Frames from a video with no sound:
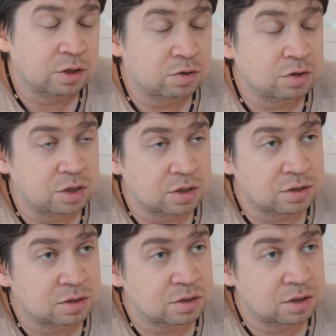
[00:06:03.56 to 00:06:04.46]
которые
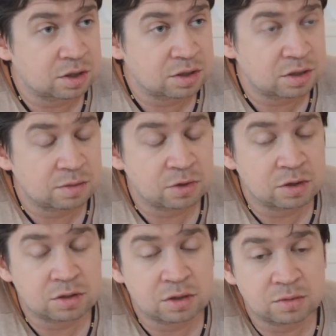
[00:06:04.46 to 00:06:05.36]
сейчас э, как раз
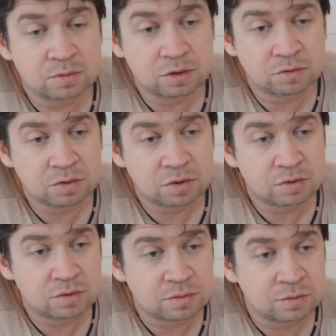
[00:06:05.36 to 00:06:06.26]
занимаются этим
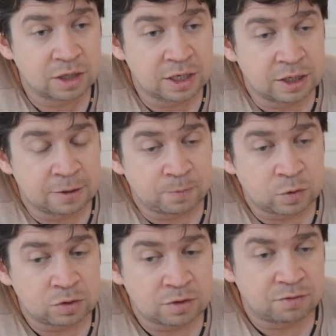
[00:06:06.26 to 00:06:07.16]
благоустройством.
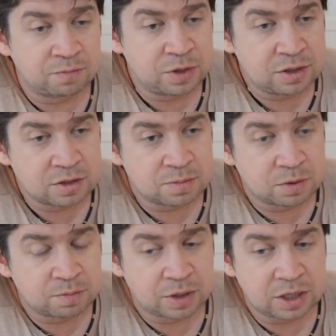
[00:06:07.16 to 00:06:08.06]
То есть, в принципе,
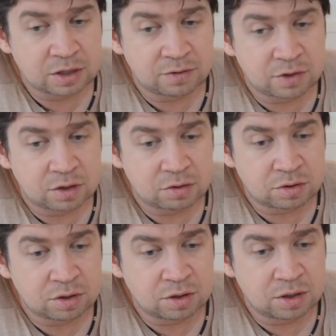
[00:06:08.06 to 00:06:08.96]
проектов,
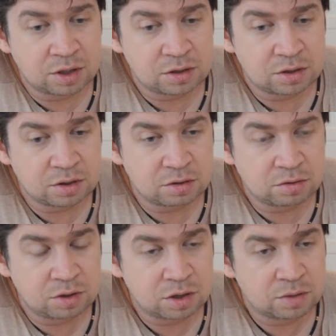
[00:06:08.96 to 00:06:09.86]
которые я делаю,
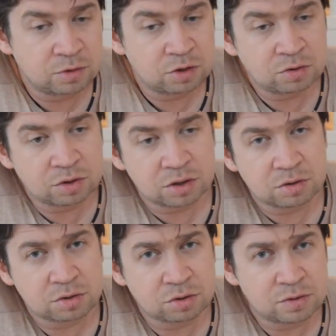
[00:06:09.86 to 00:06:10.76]
их много. То
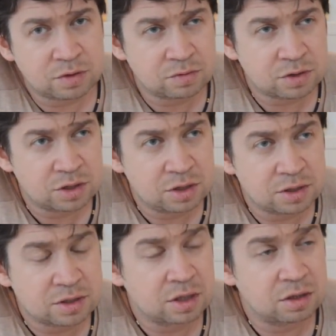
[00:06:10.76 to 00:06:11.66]
есть лучше всего зайти на
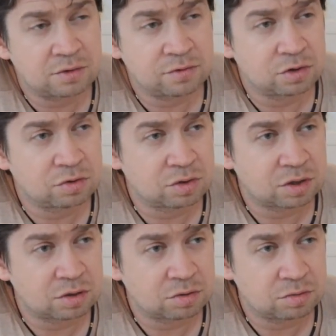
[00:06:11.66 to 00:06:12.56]
сайт твой
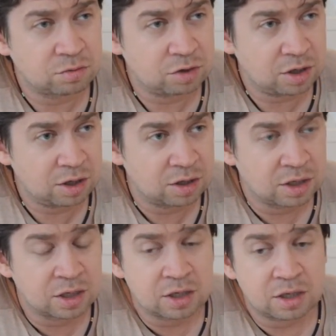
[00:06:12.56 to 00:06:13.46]
твойгород.com.ua
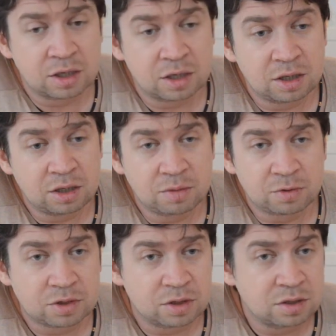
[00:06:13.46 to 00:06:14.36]
а», э, или
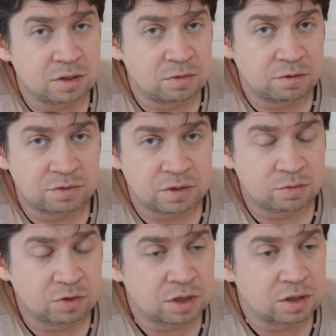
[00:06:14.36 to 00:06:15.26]
просто найти меня в
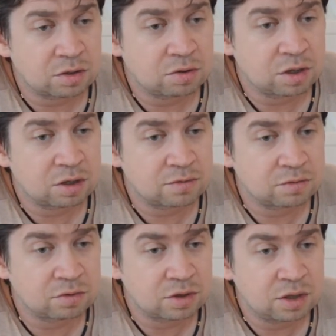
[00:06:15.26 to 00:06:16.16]
Фейсбуке Анатолий
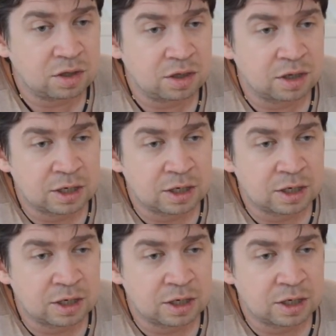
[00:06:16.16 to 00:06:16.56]
Ковун, и